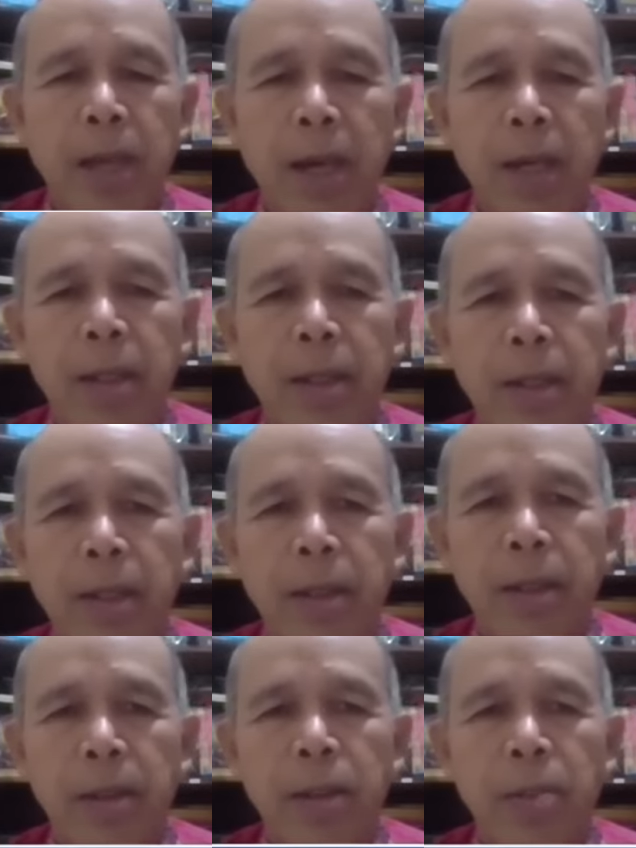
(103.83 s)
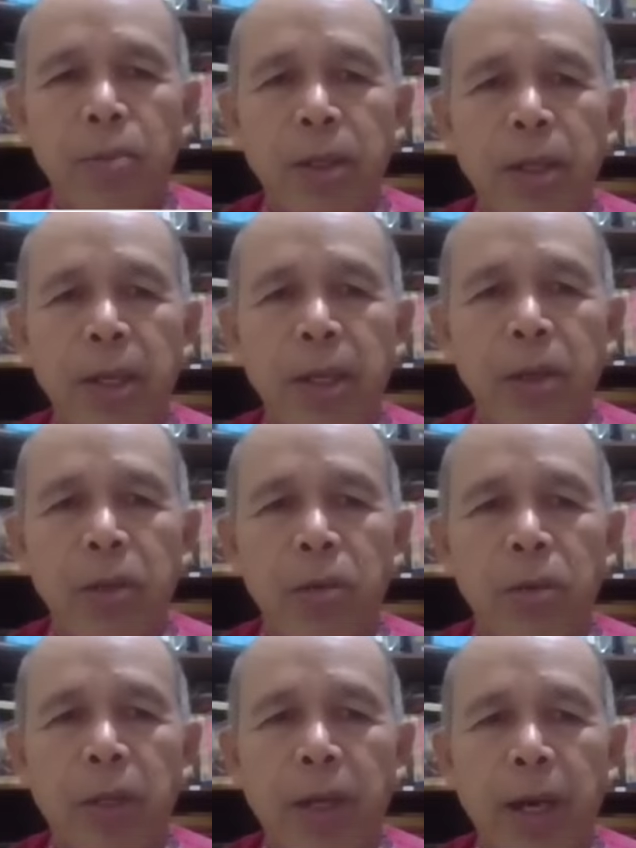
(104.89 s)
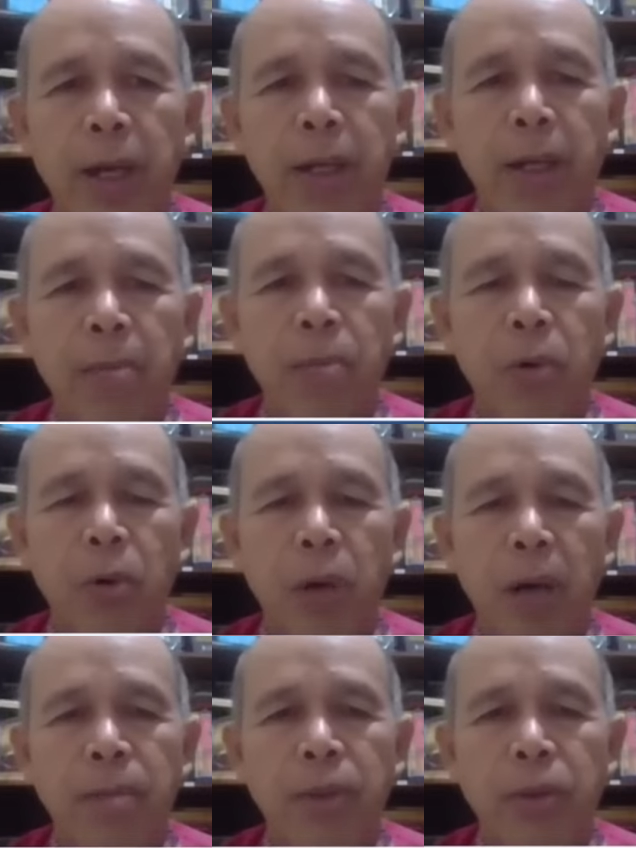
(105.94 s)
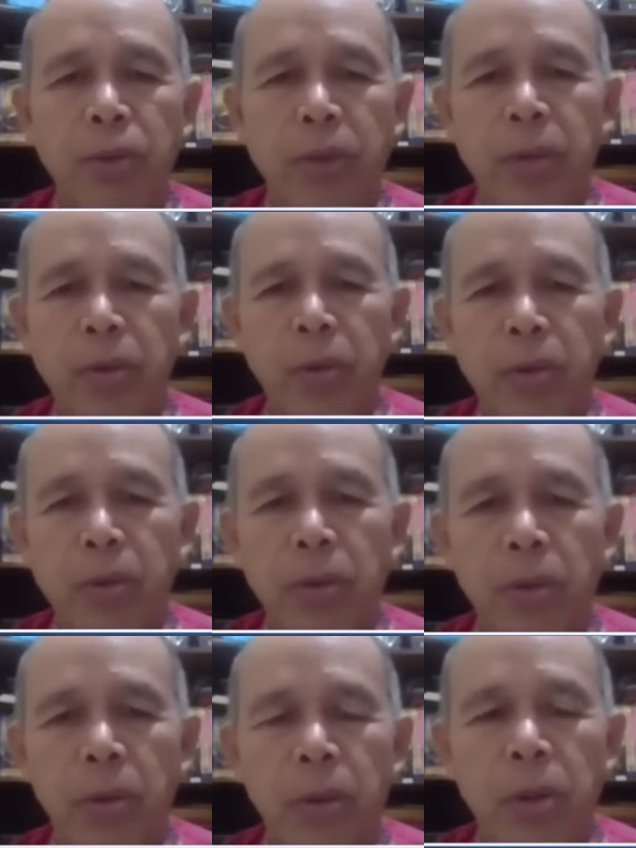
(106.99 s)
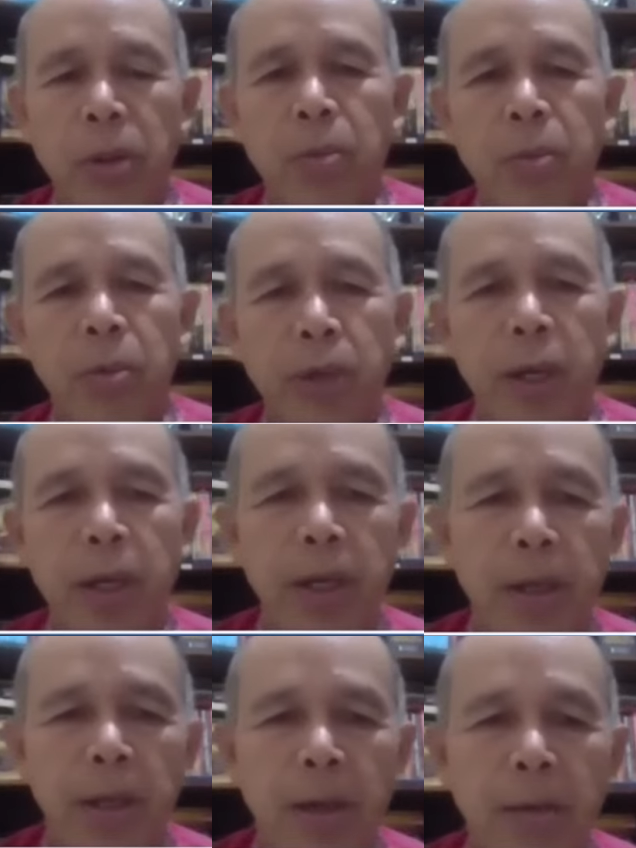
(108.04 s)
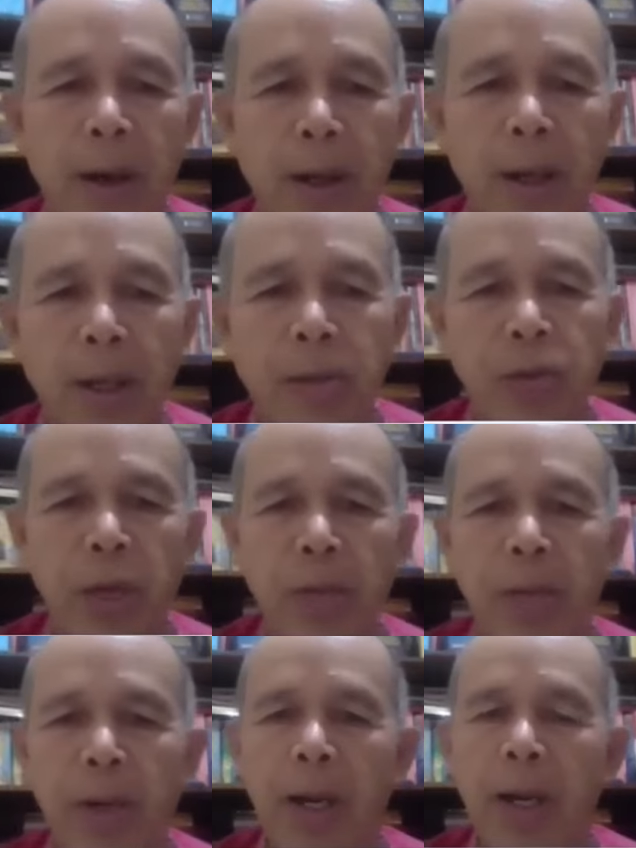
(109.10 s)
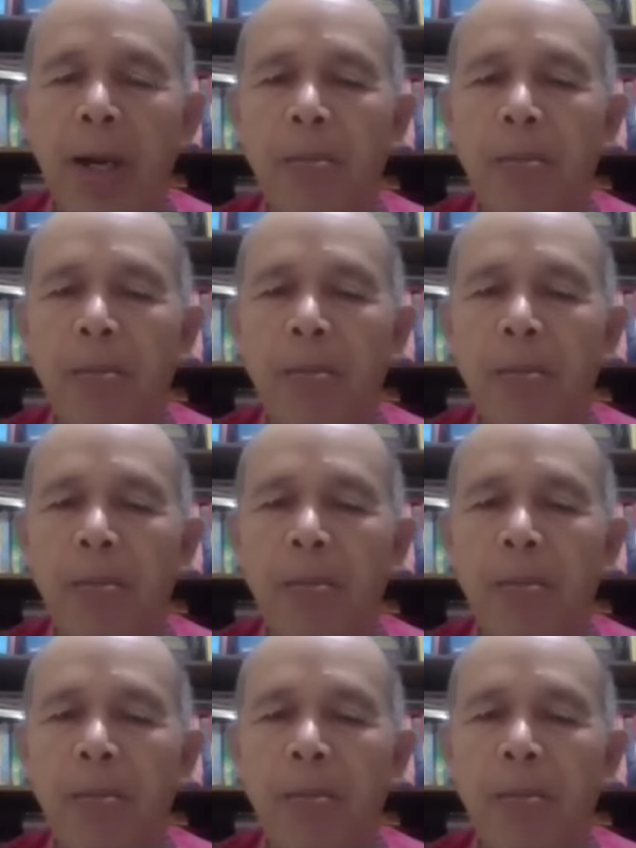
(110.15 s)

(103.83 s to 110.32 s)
dan semuanya itu terkait dengan program studi itu. Mungkin warga Jogja pernah